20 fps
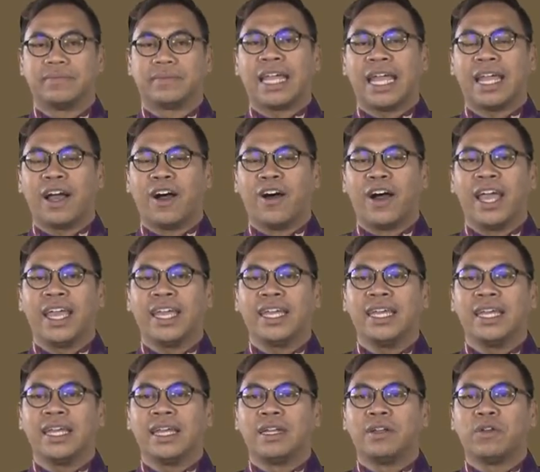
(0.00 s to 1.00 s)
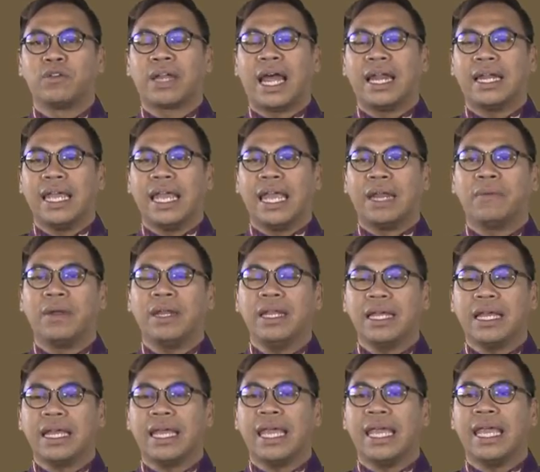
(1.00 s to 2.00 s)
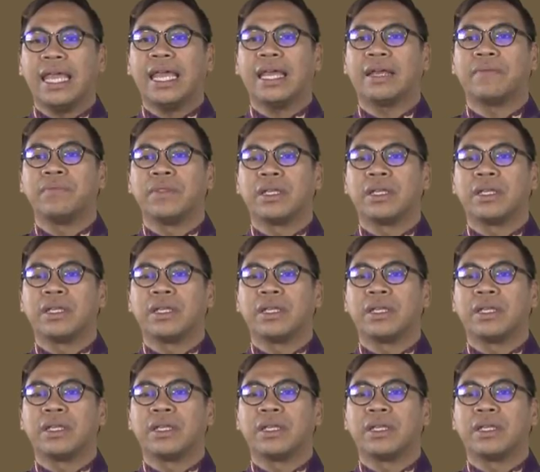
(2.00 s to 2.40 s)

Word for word: ให้ขอให้ทุกท่านได้เห็นว่านี่เอง